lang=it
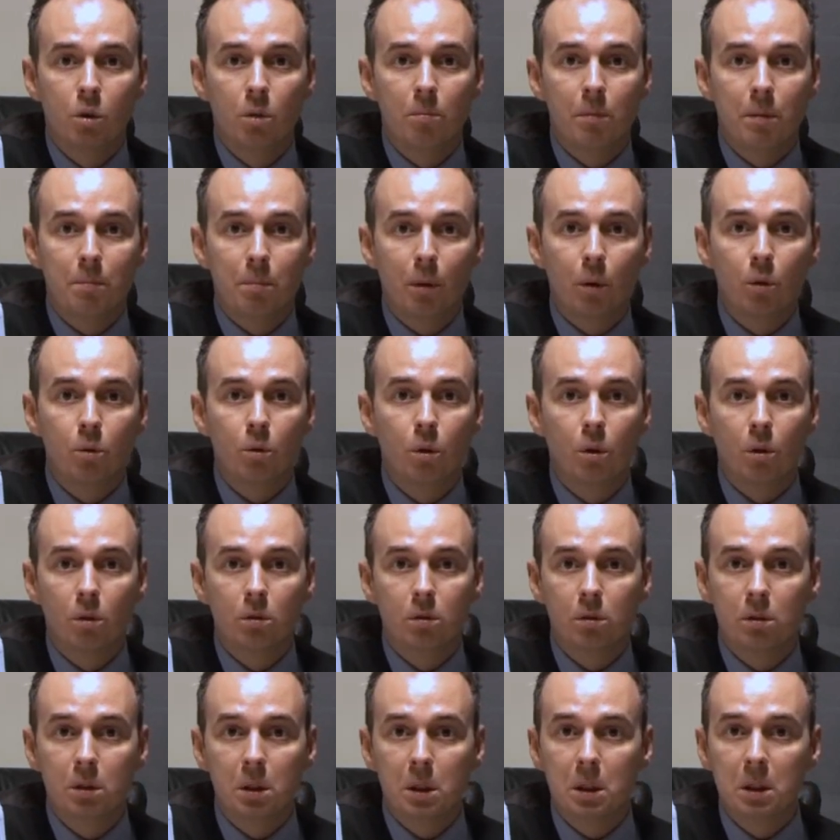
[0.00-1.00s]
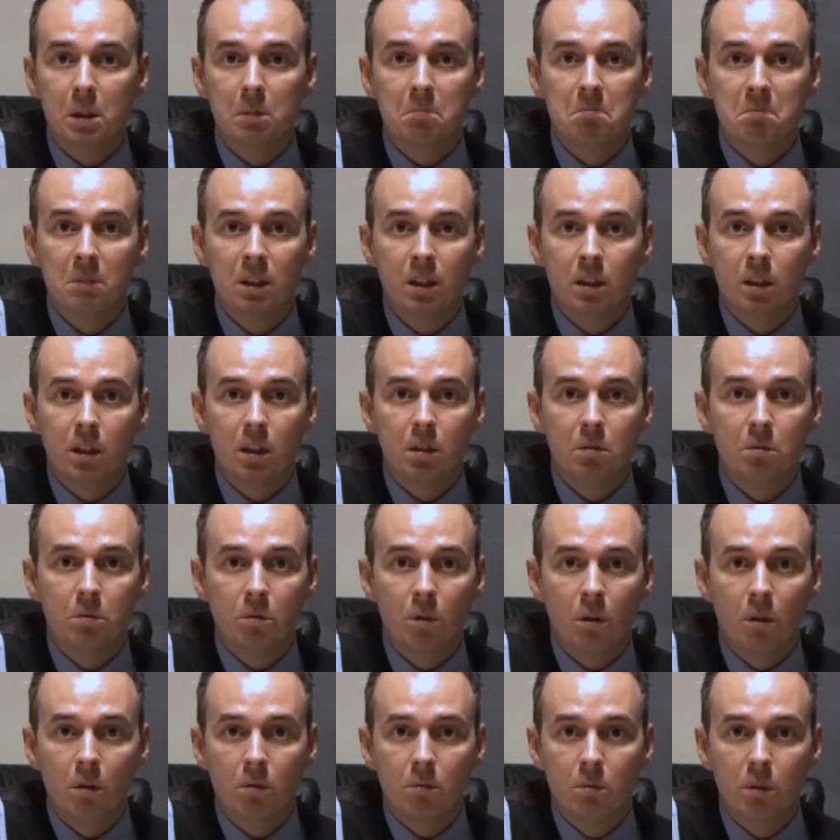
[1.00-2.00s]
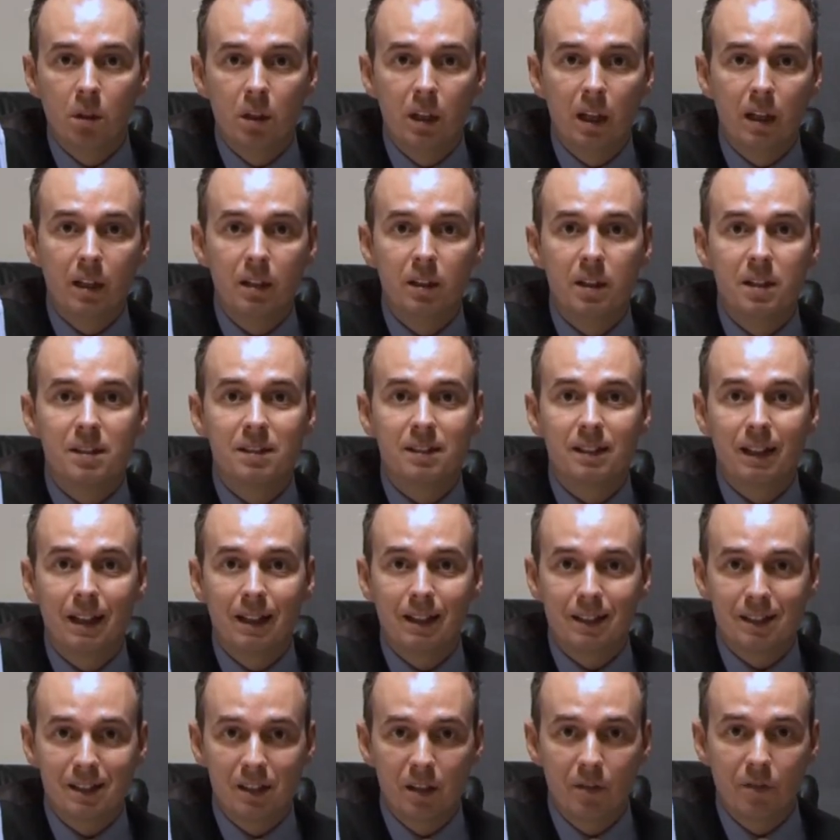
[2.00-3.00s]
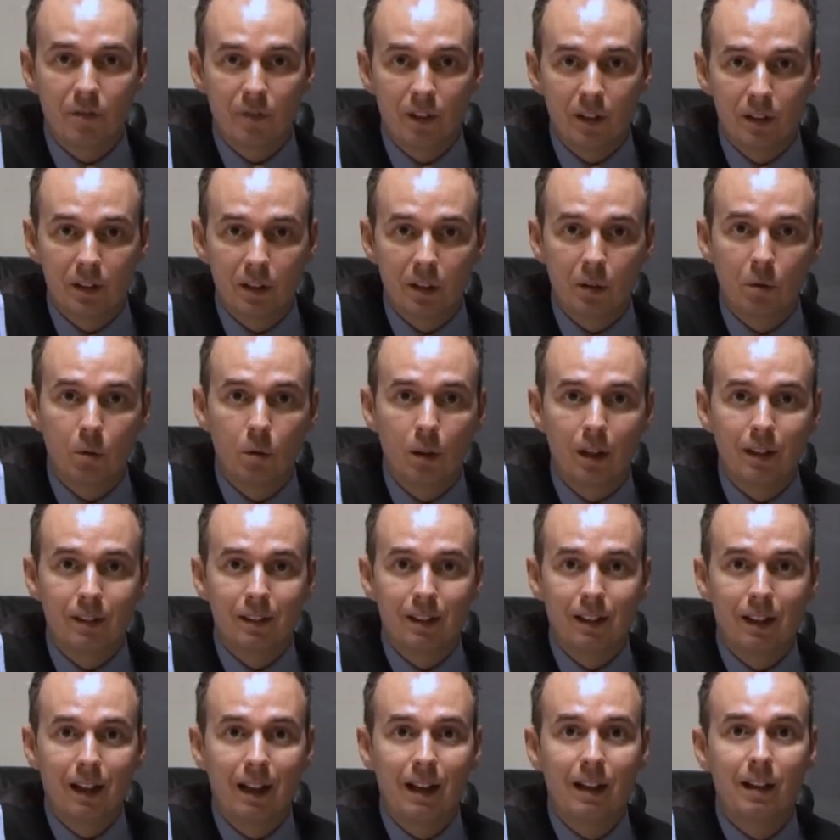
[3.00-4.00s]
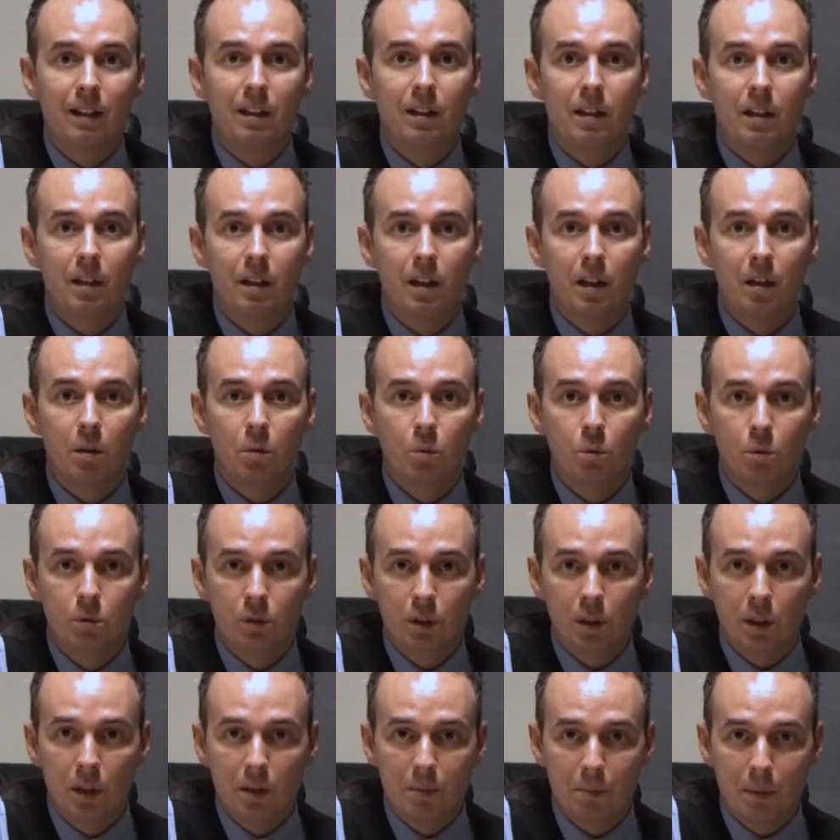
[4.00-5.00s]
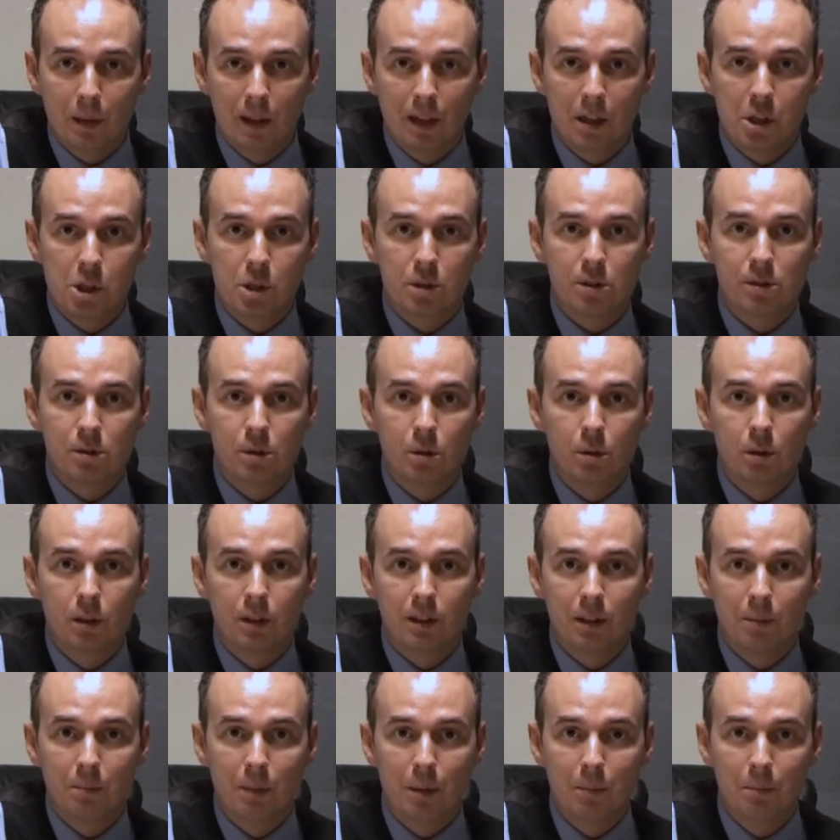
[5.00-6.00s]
come prodotti innocui dagli scarsi effetti collaterali e utili per la gestione del